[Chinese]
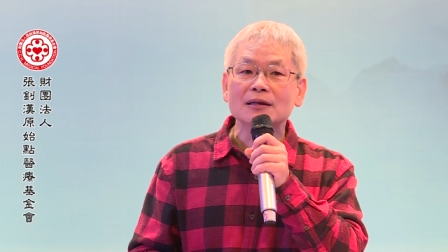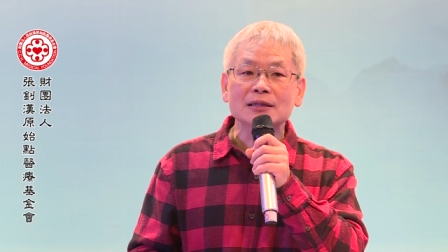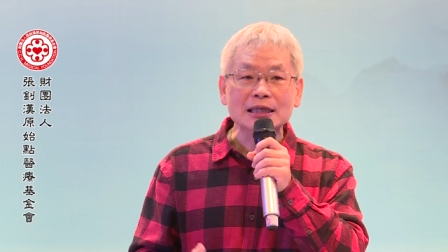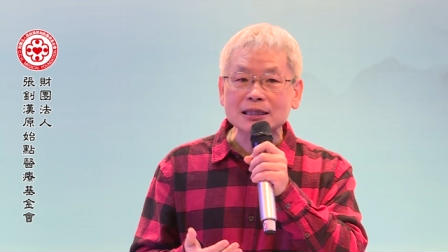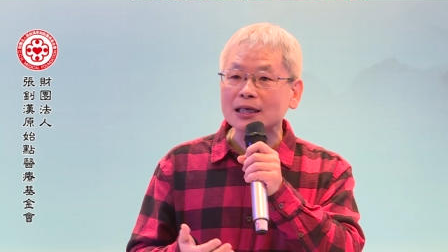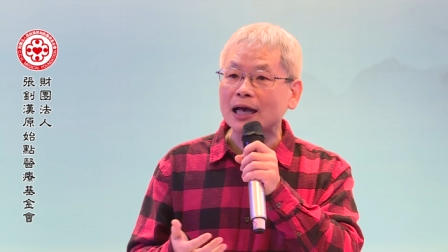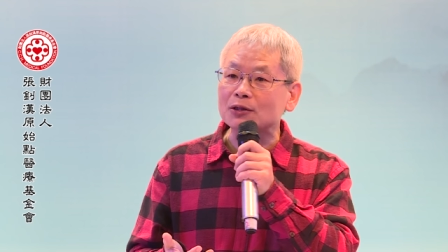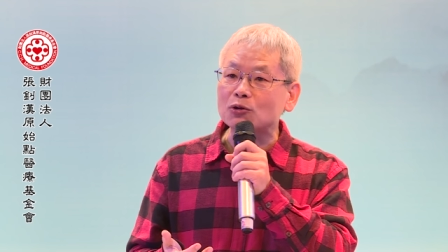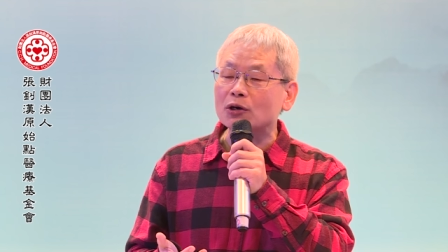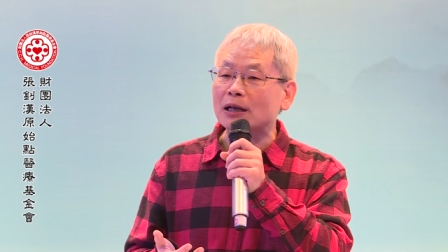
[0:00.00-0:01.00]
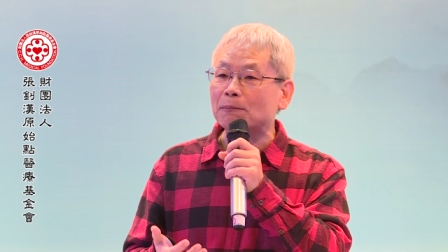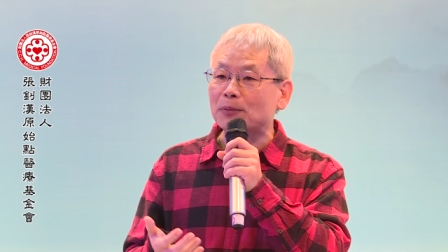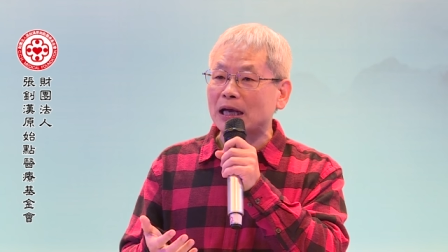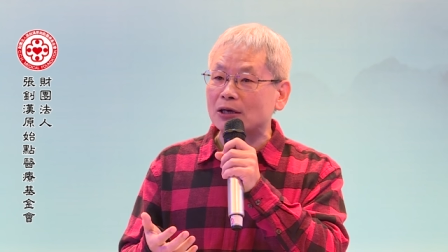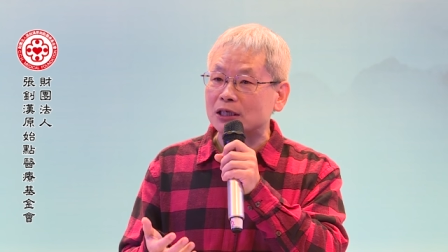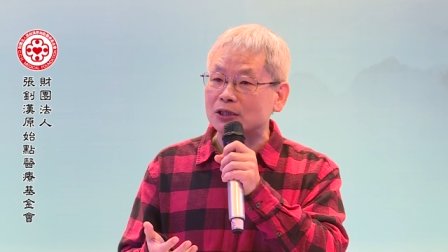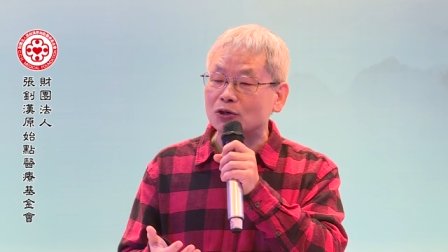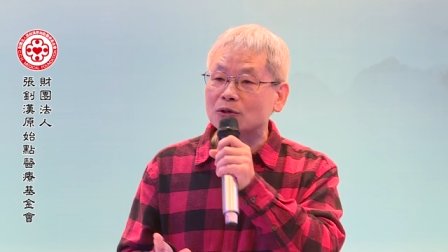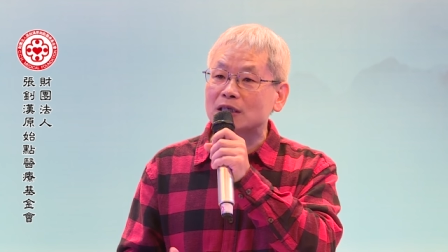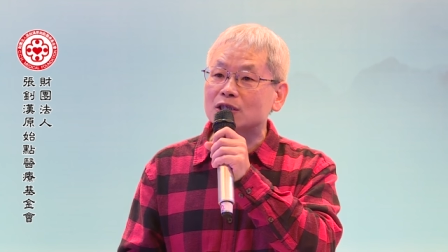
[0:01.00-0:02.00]
但是很多人不了解，
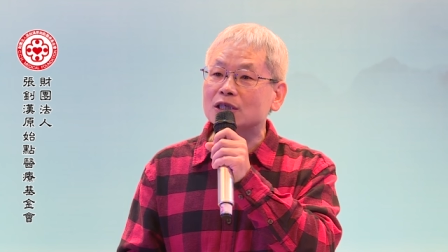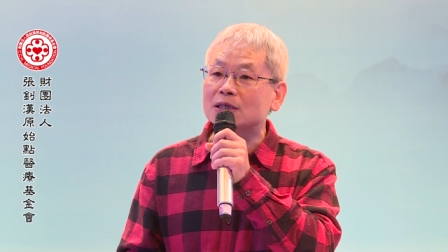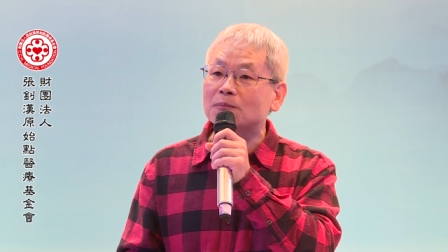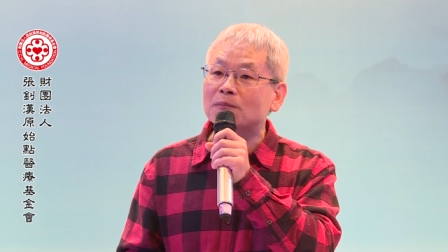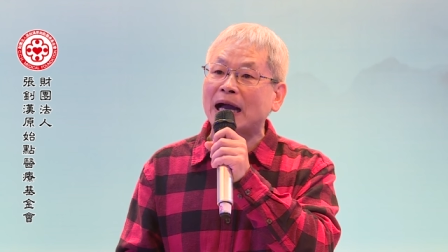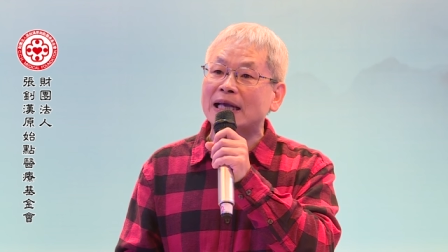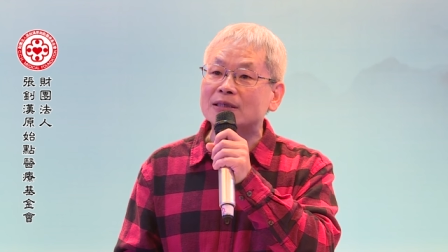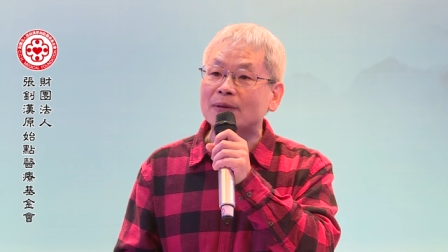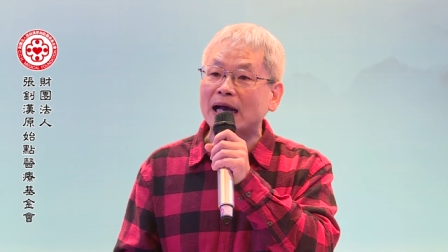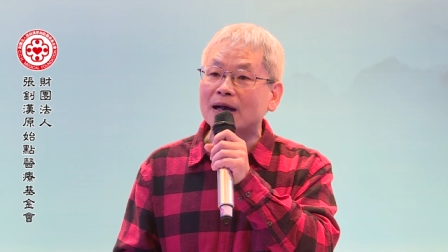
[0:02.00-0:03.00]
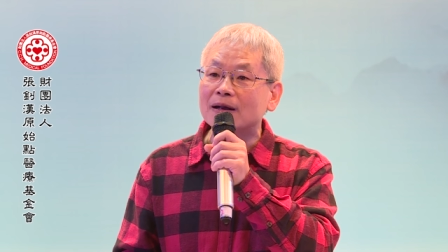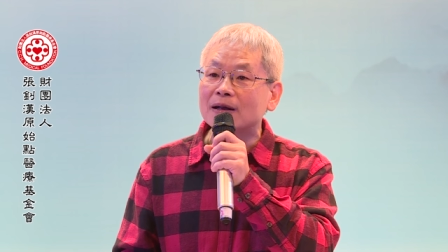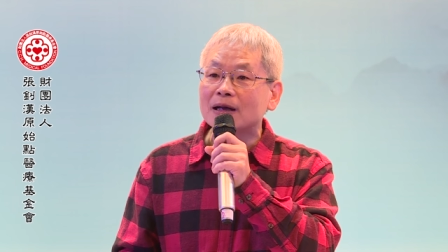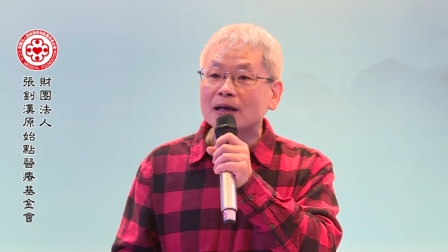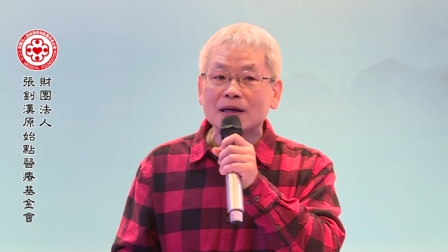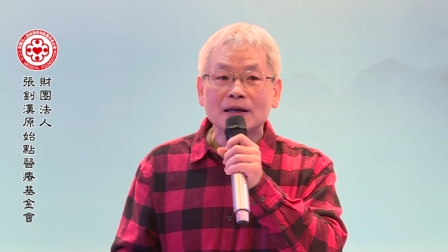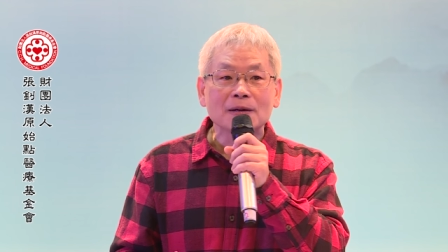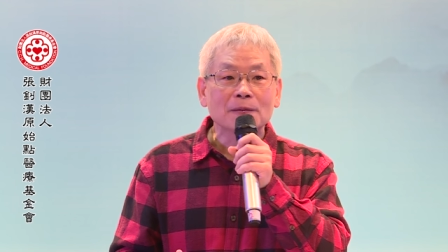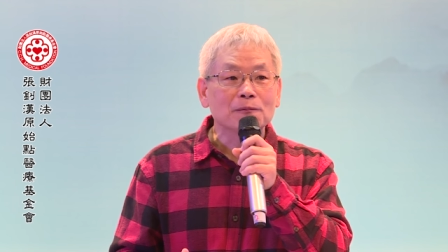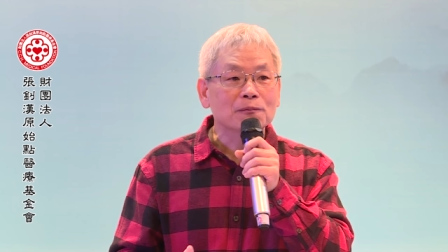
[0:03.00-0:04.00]
就会去买什么呀？
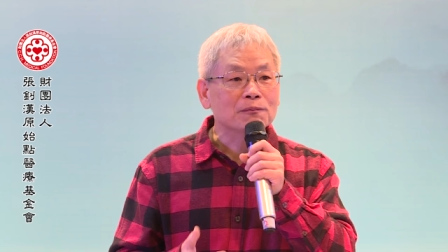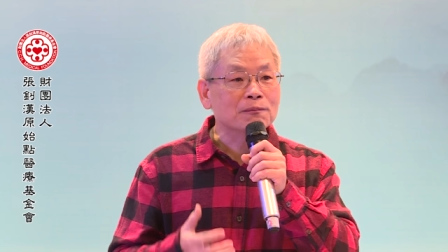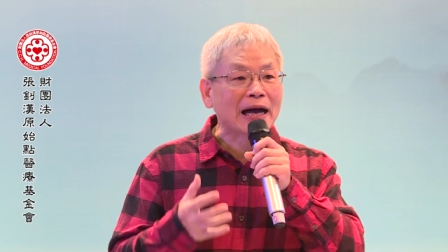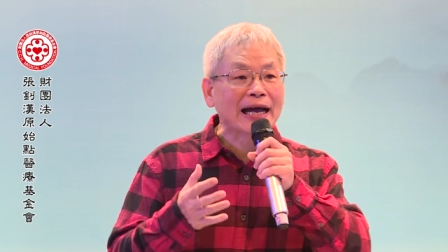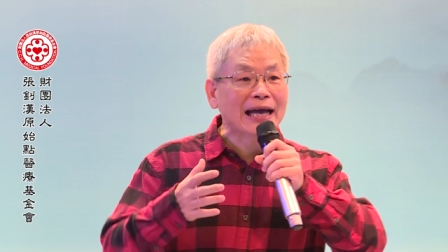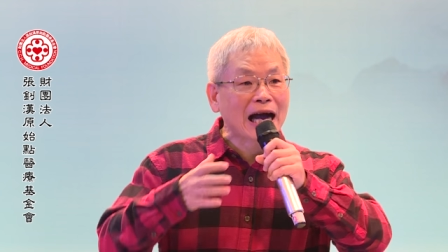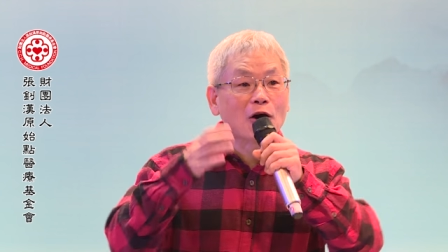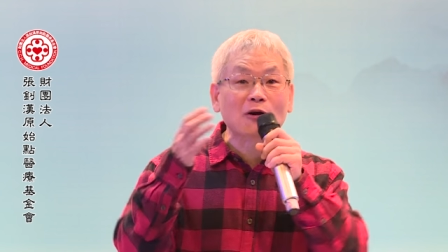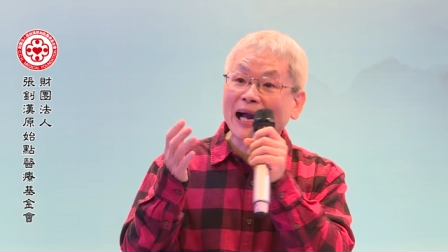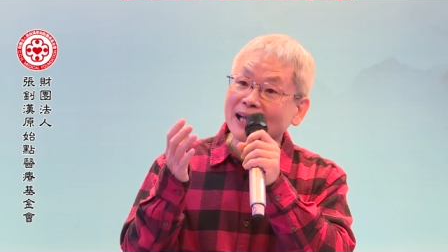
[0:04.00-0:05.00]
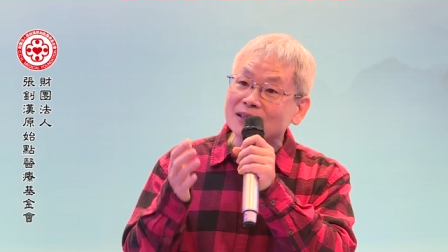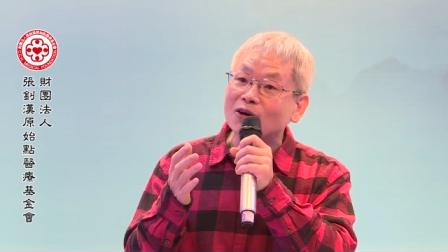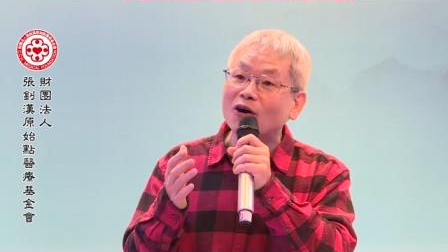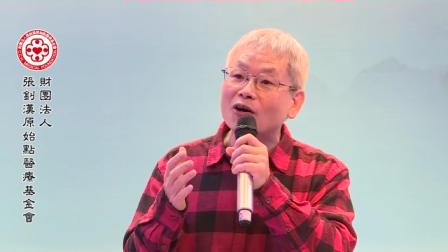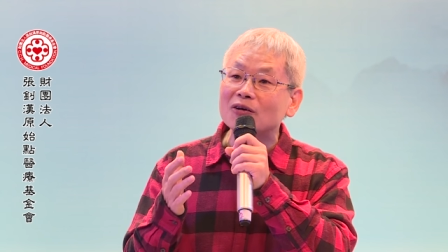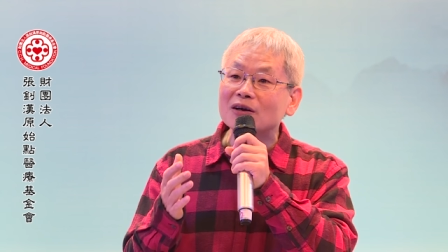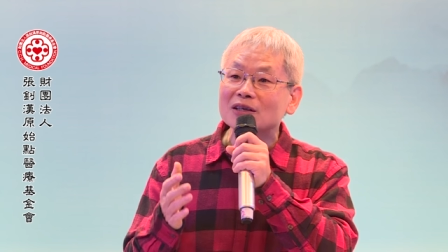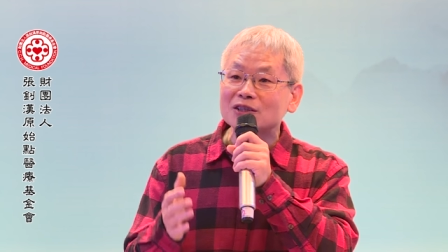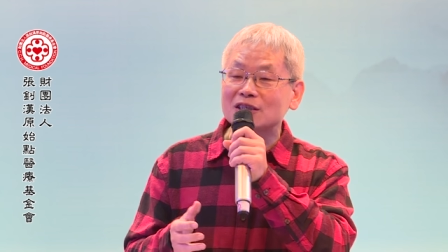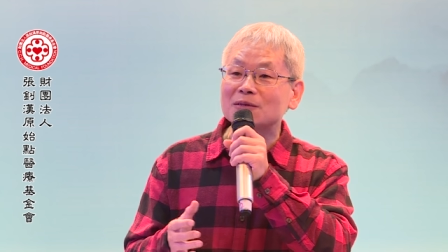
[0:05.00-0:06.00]
买好看的哦，
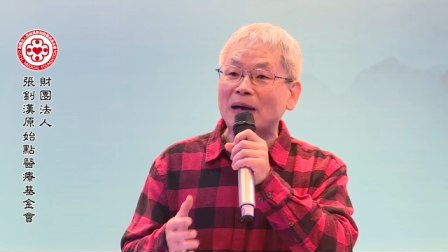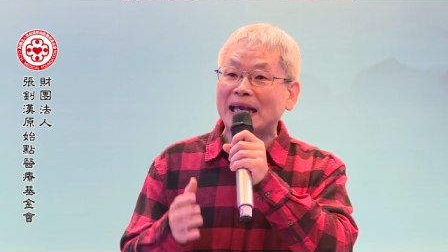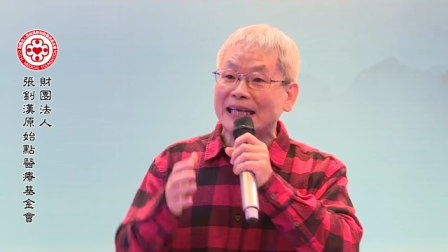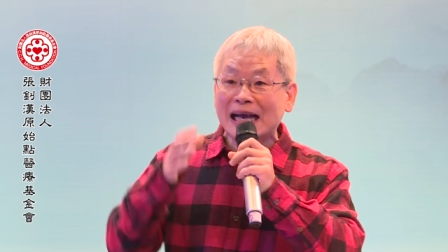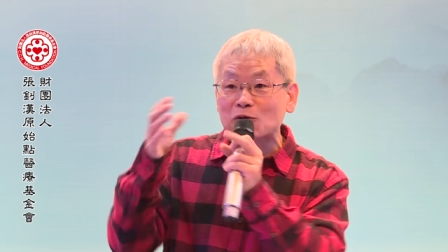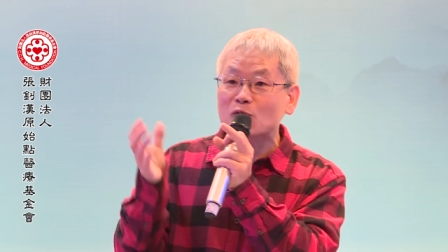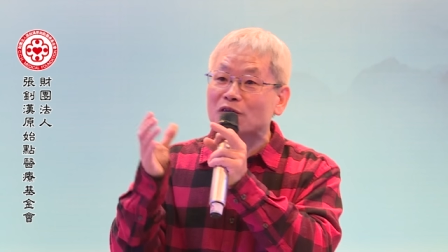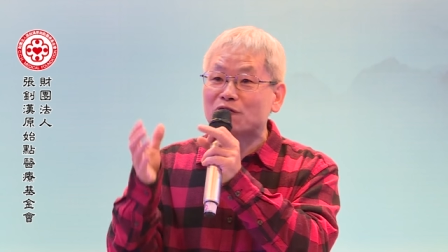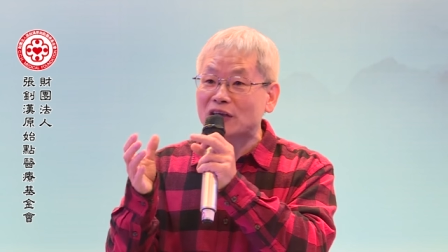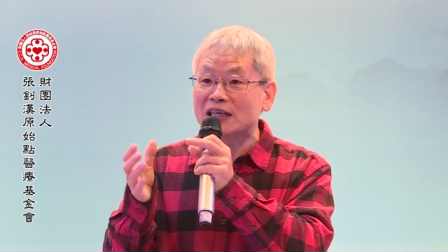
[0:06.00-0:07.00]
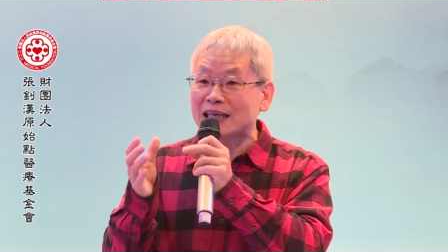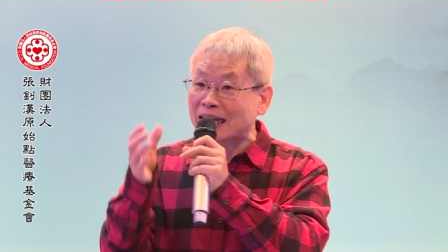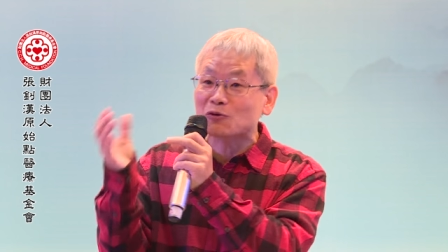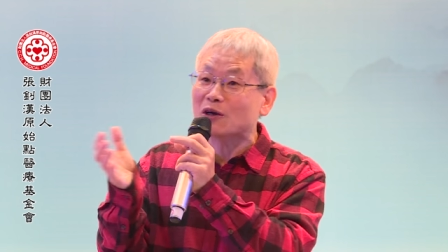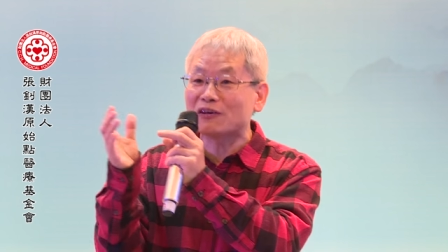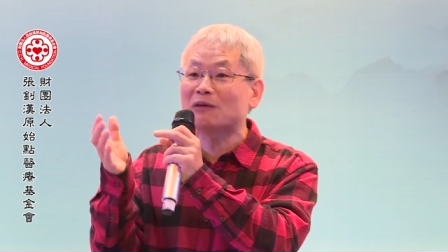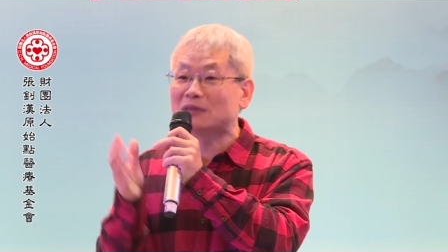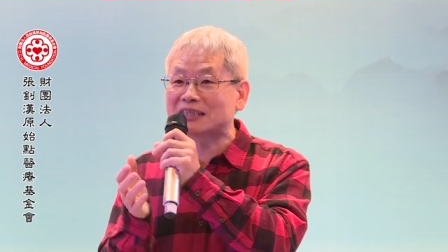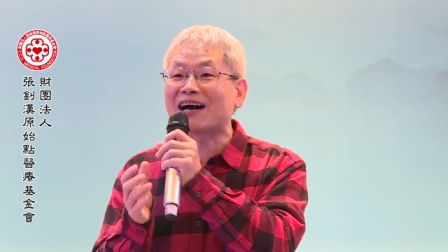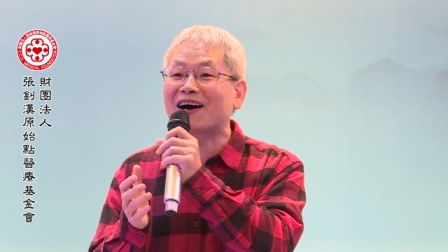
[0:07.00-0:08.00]
就是买杨贵妃的，杨贵妃
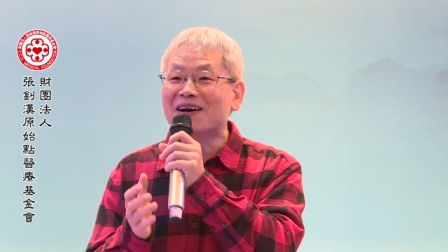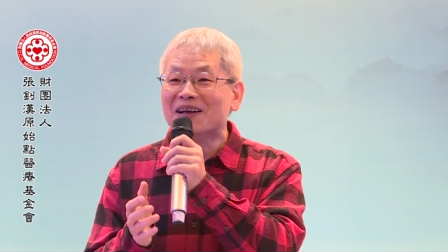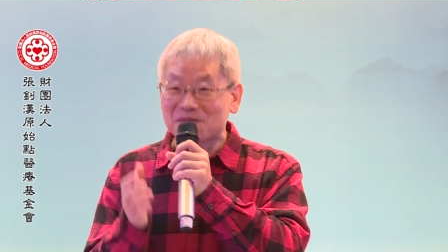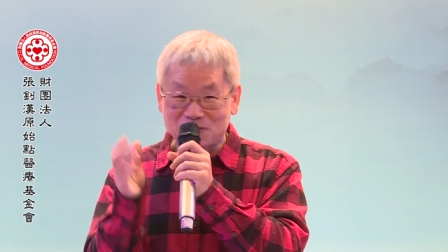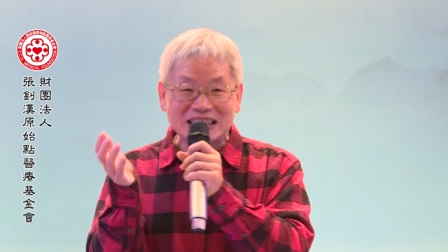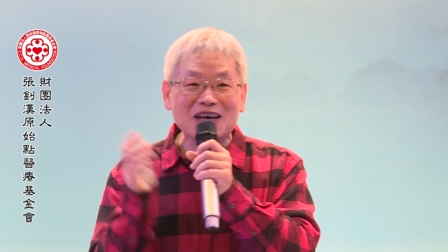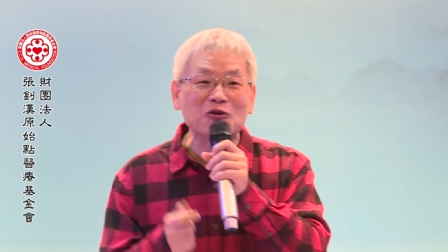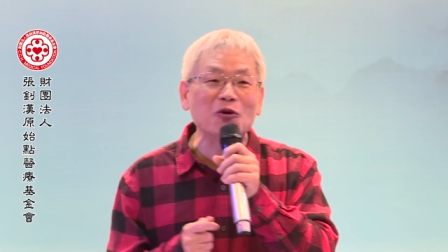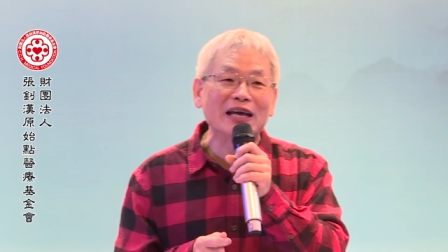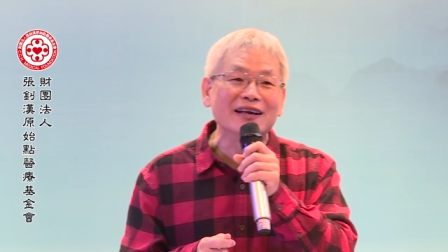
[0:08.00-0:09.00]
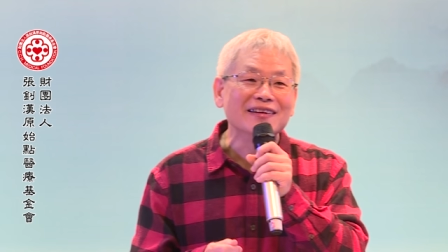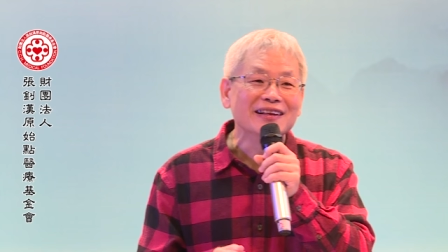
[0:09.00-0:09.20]
比较贵，